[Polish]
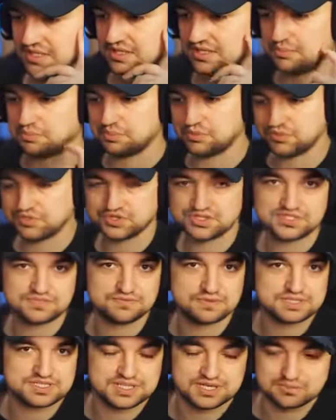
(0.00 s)
typu, że
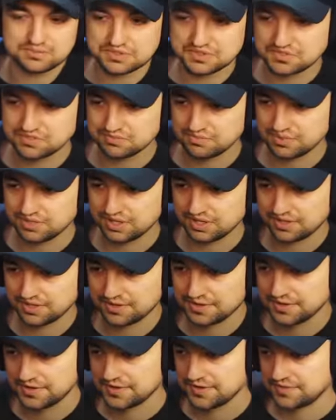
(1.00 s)
zwiedzamy sobie
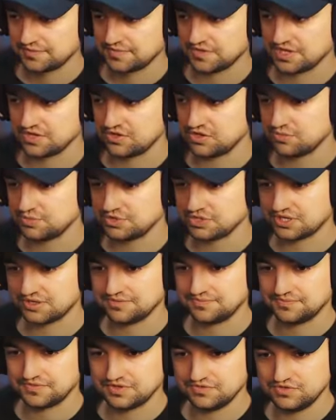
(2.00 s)
ten
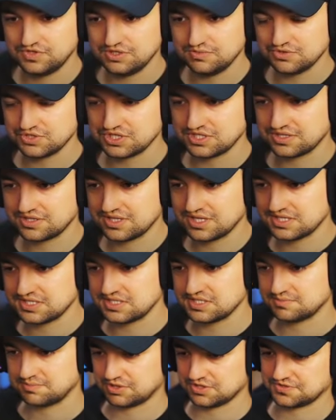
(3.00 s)
obszar. Widzimy, że ten
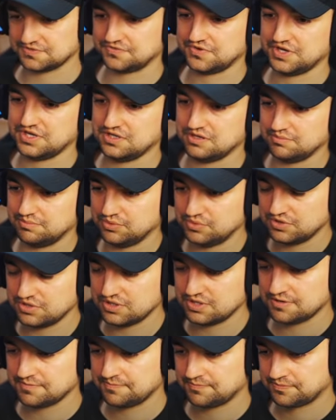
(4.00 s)
las jest bardzo fajny,
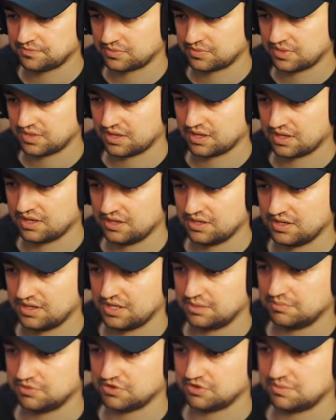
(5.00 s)
bujny.
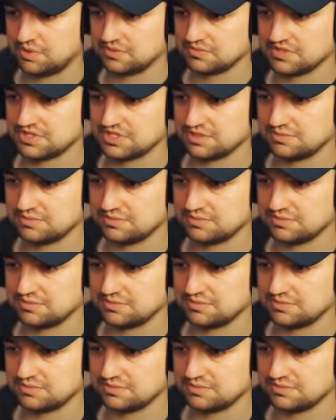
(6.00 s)
Podoba mi się